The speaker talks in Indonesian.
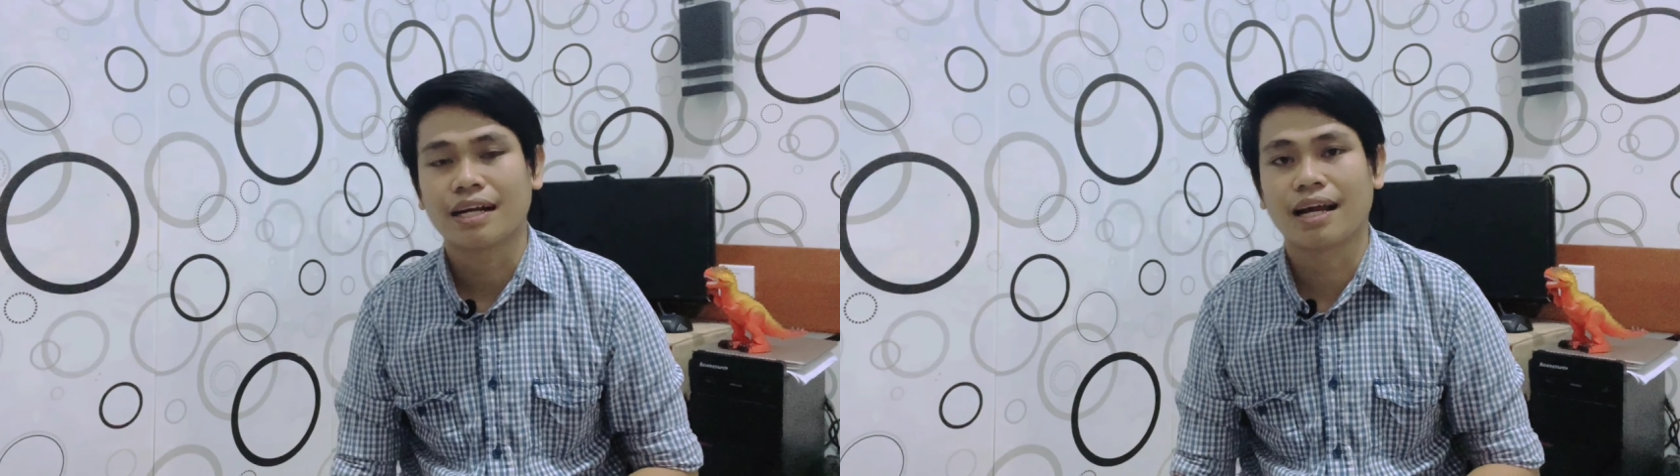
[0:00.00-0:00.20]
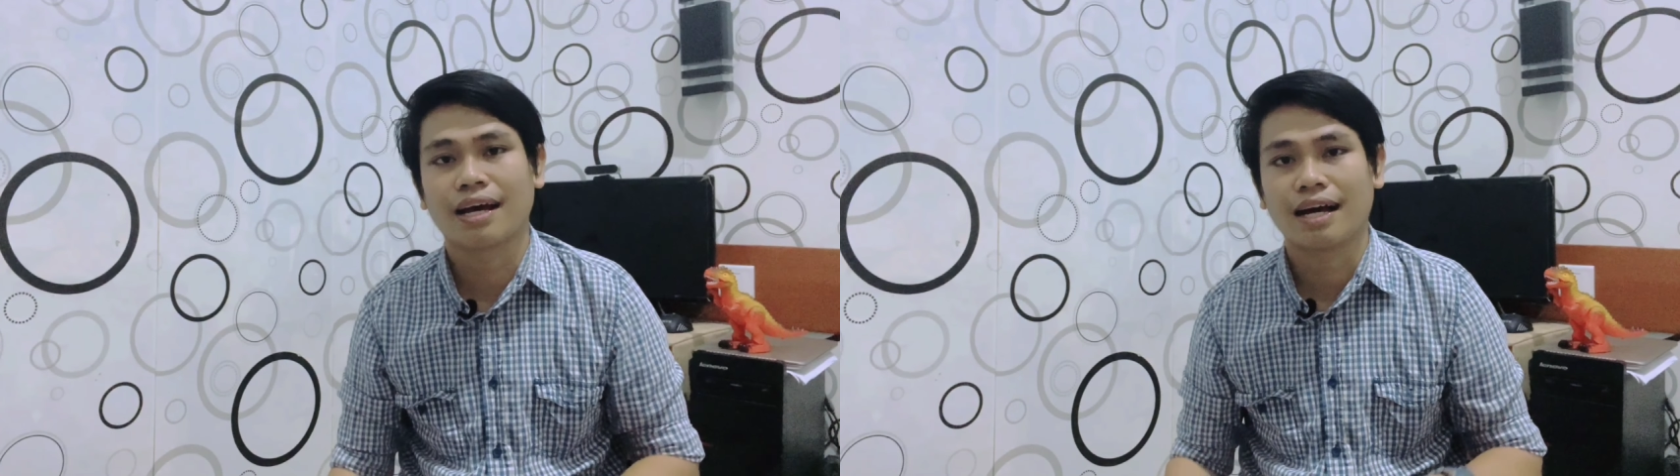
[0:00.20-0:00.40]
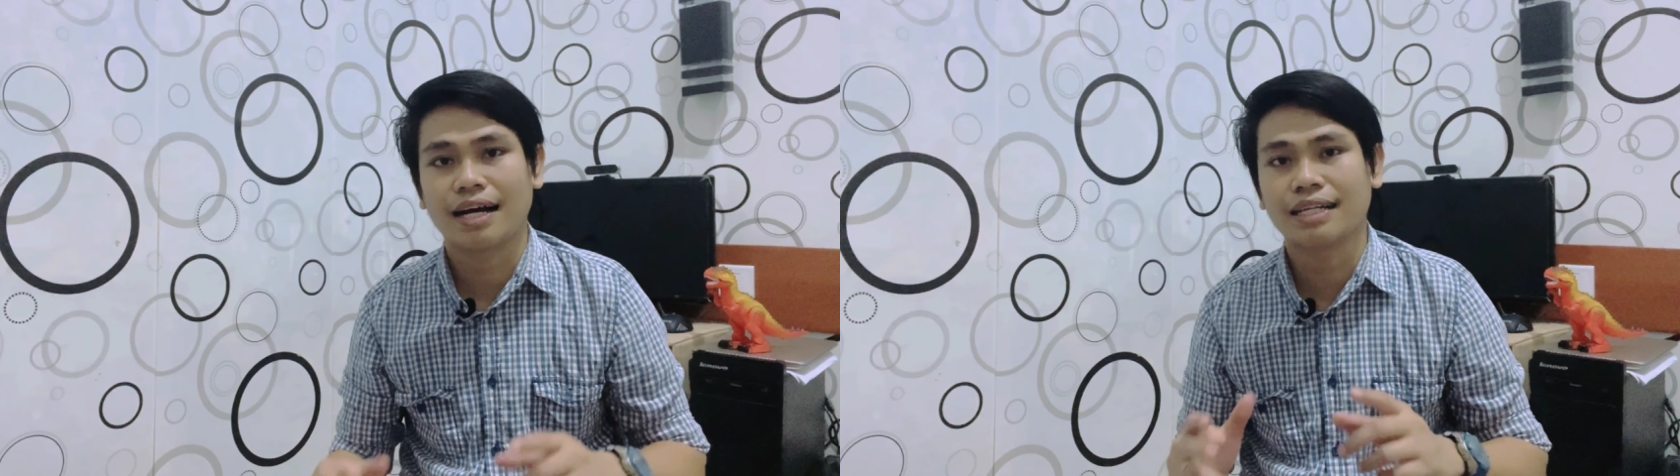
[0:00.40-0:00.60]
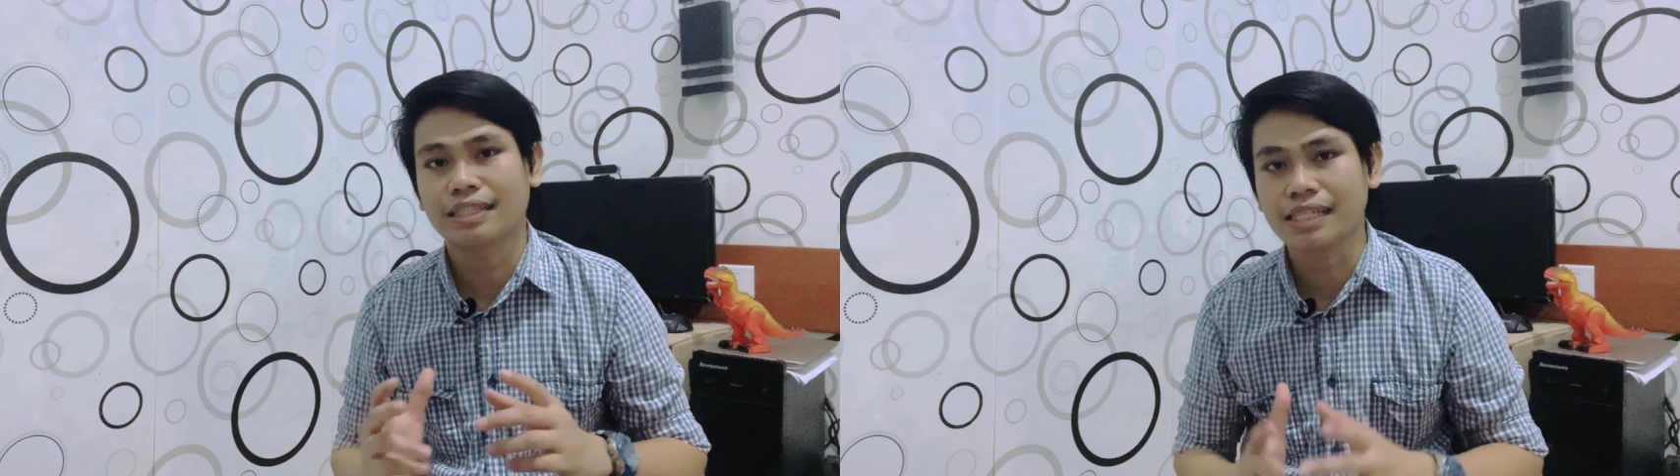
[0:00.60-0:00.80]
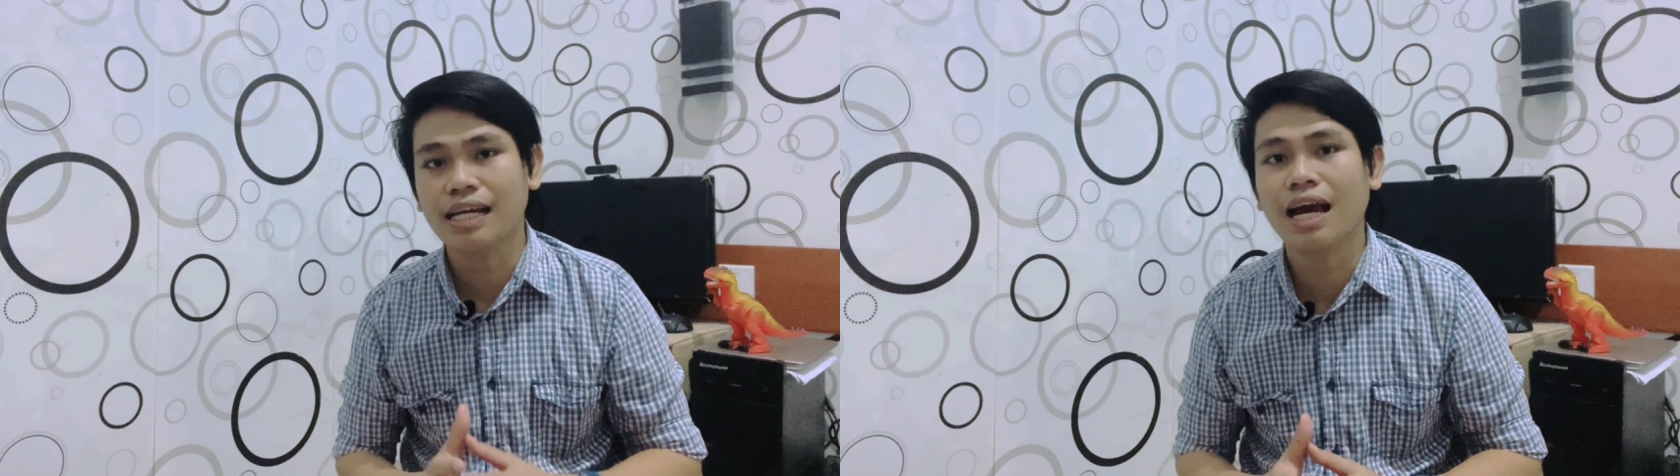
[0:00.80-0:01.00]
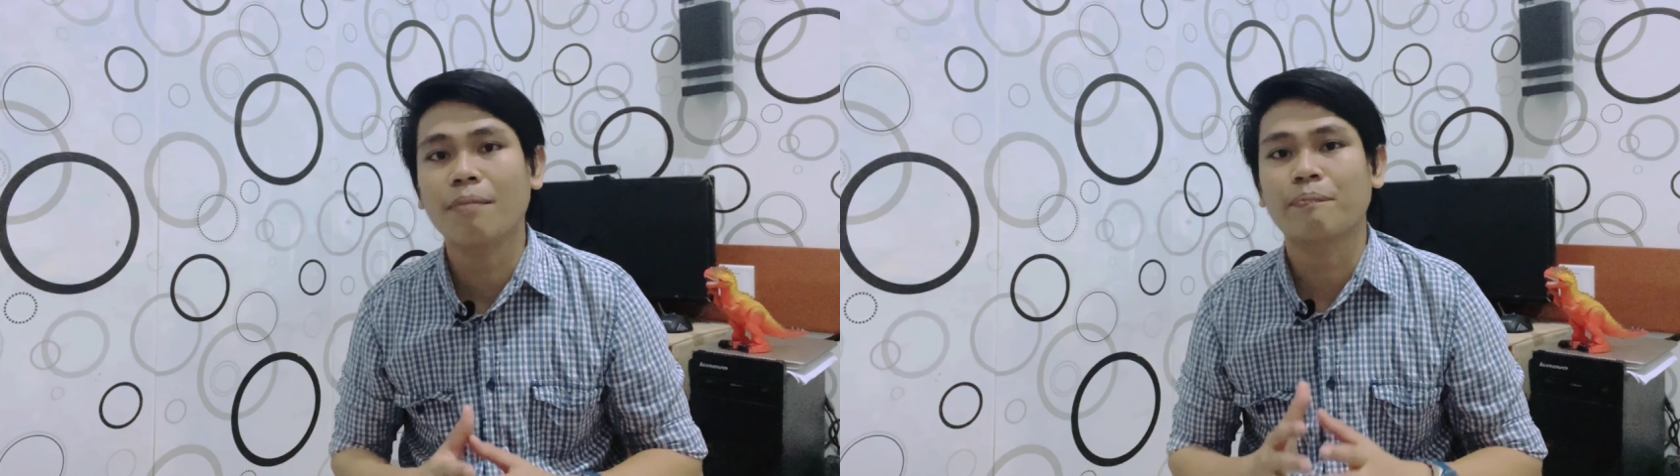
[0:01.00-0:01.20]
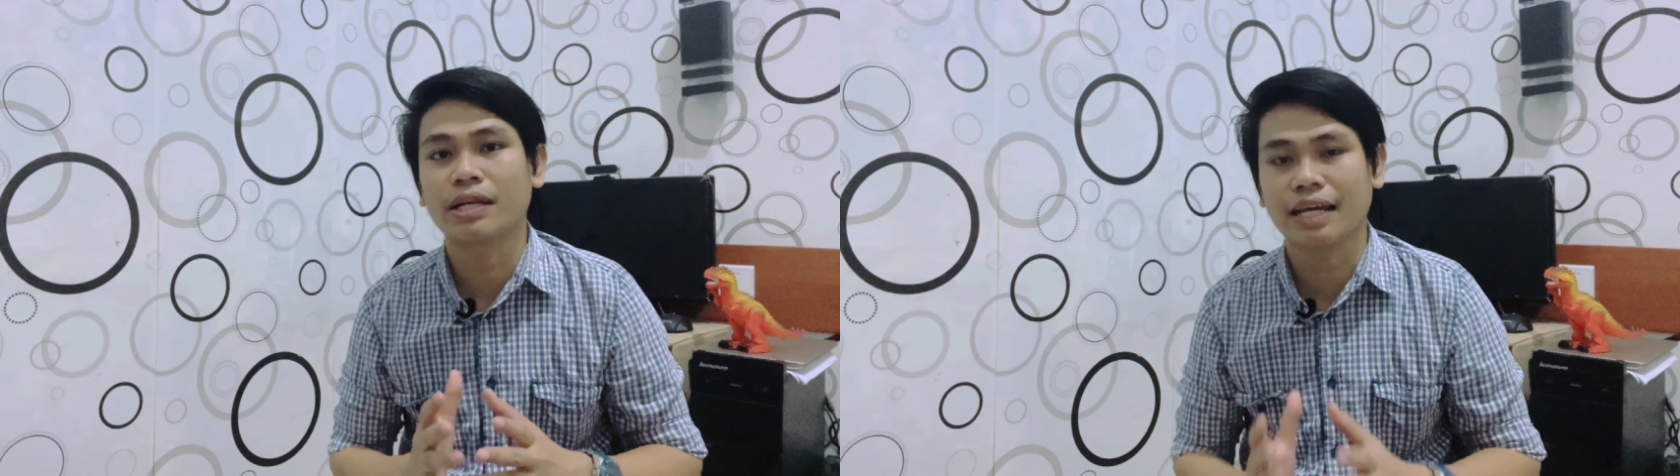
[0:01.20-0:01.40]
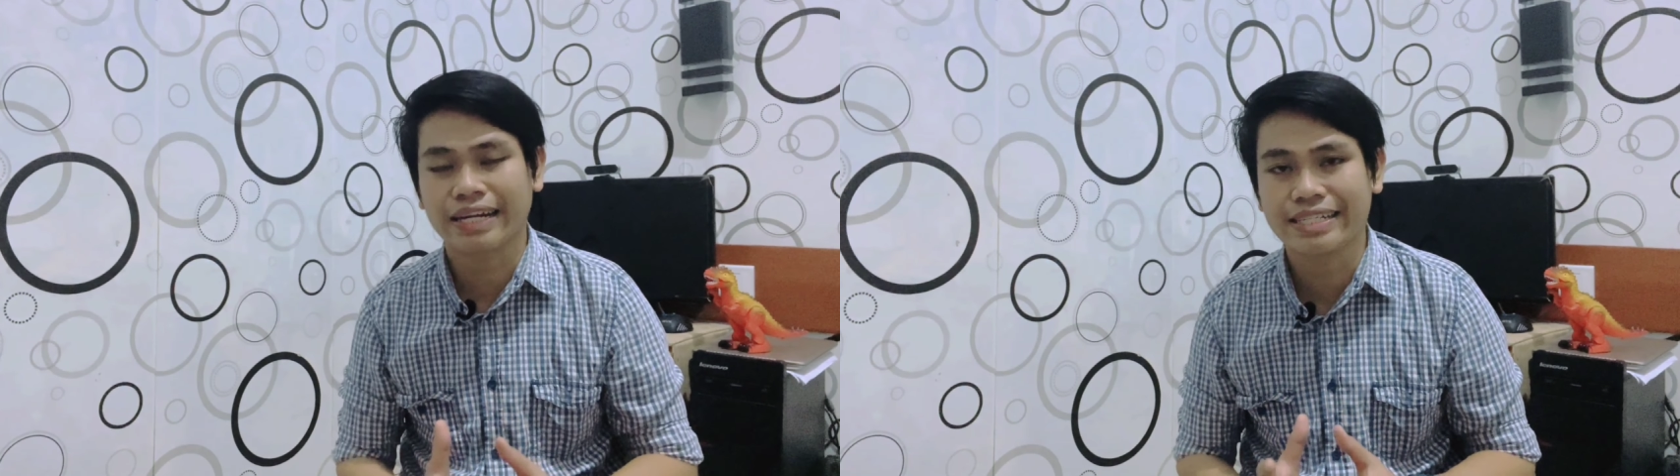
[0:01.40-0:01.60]
Nah, ada tiga
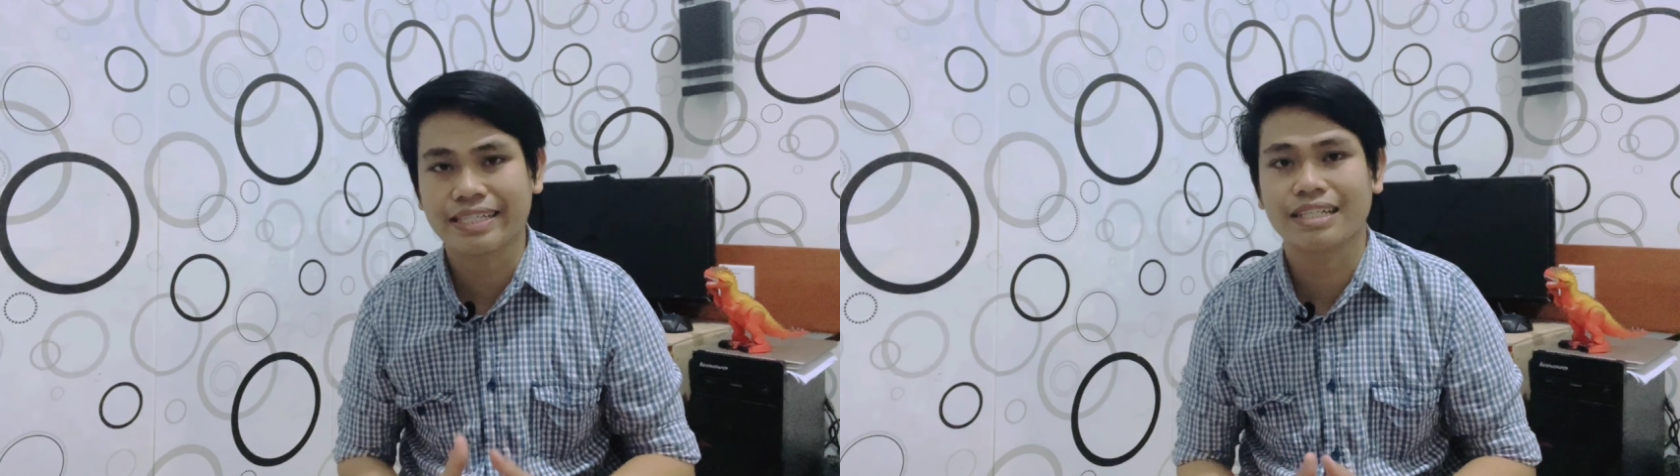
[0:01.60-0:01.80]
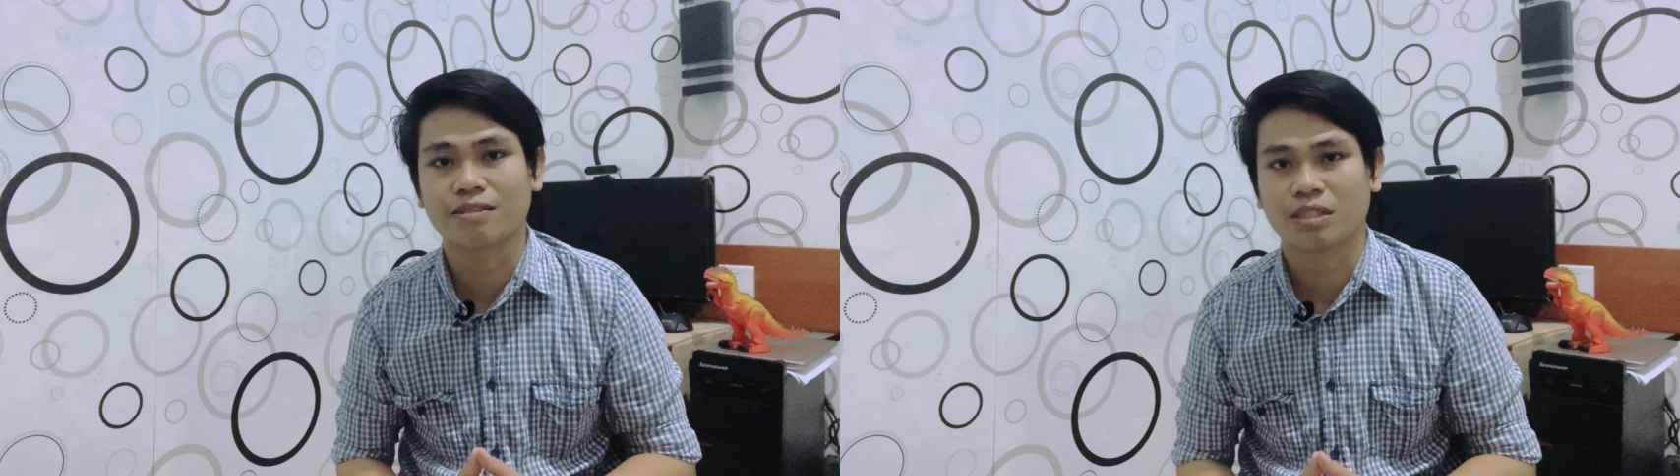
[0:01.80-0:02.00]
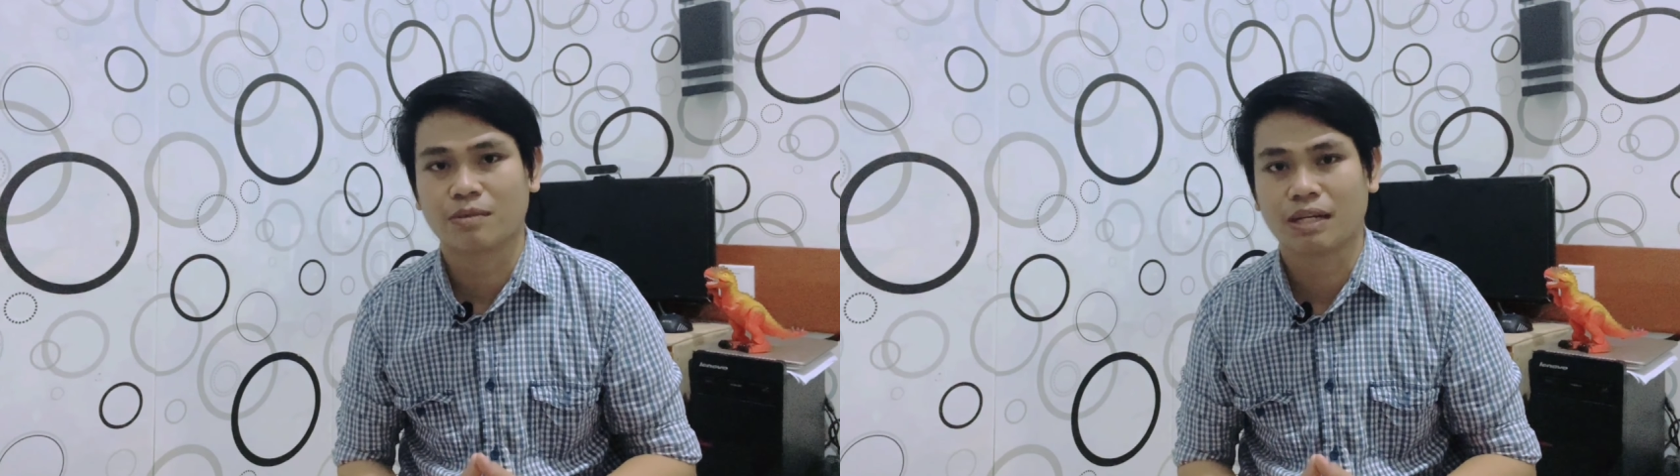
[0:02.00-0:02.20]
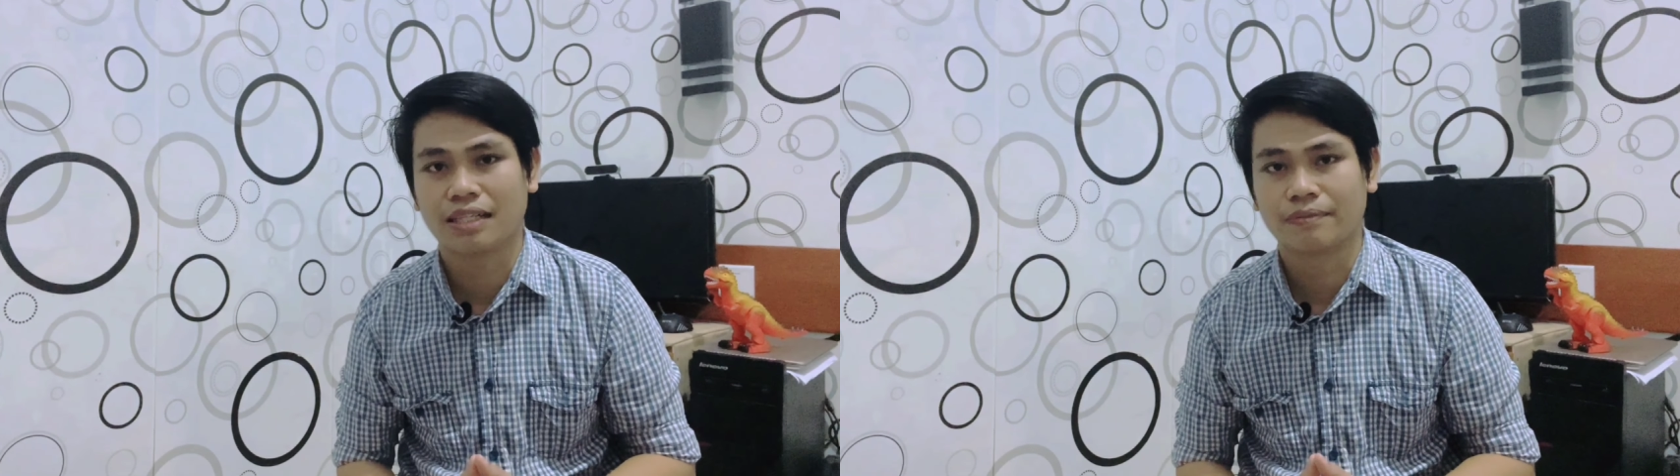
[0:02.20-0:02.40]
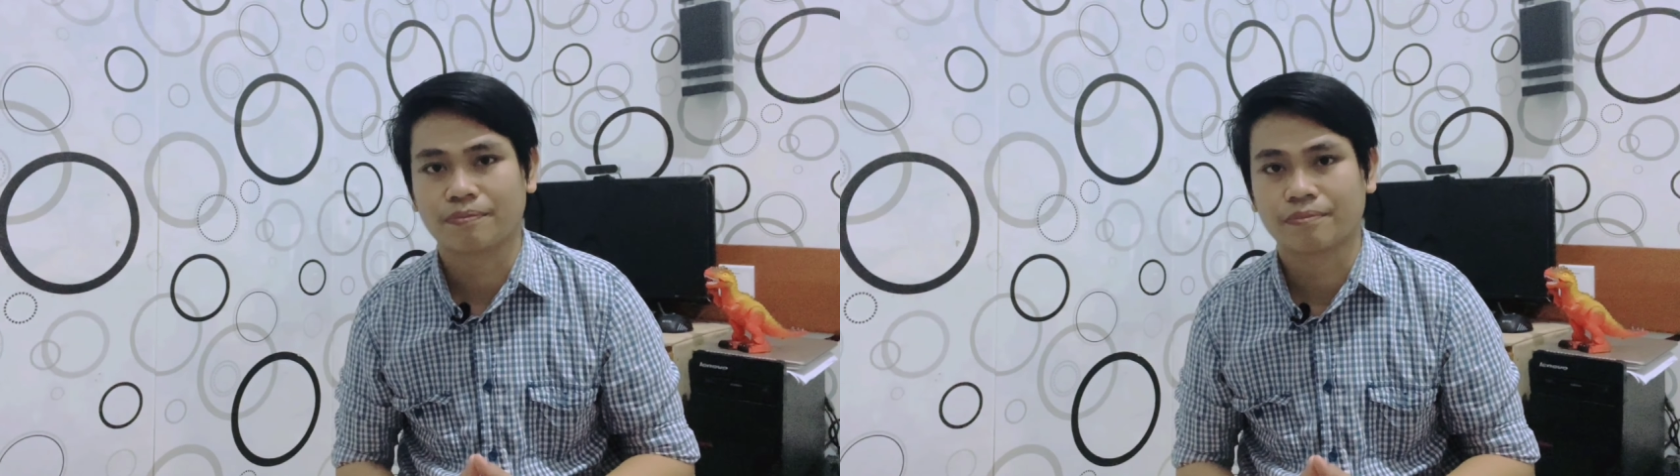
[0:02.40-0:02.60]
pilihan di sini, teman-teman.